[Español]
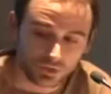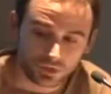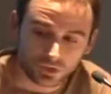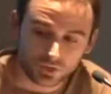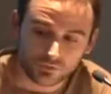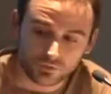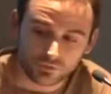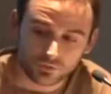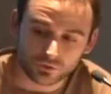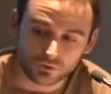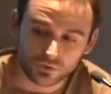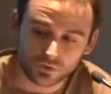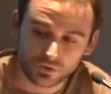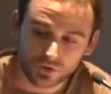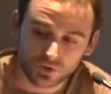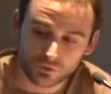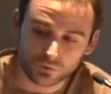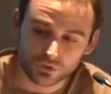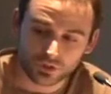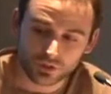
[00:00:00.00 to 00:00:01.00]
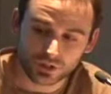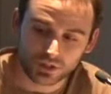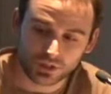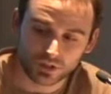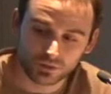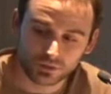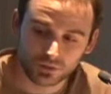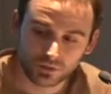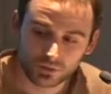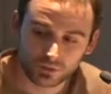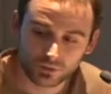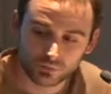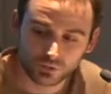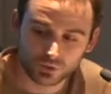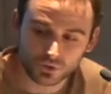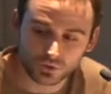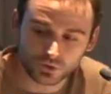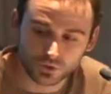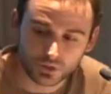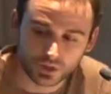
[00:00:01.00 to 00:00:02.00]
que funciona y mucha gente,
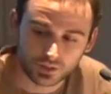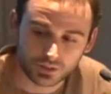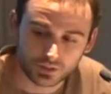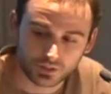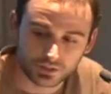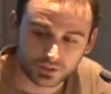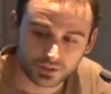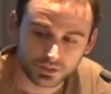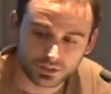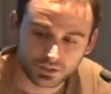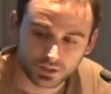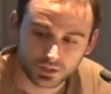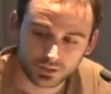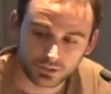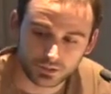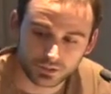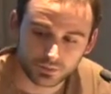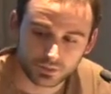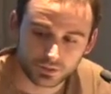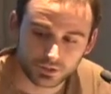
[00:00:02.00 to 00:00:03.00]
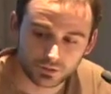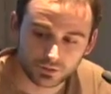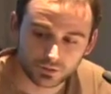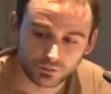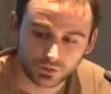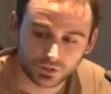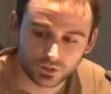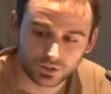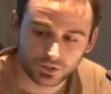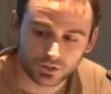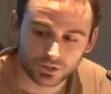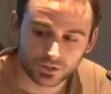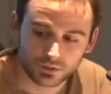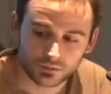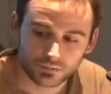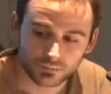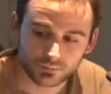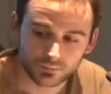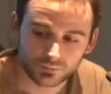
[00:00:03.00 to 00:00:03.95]
muchos cantantes están atreviendo pues, a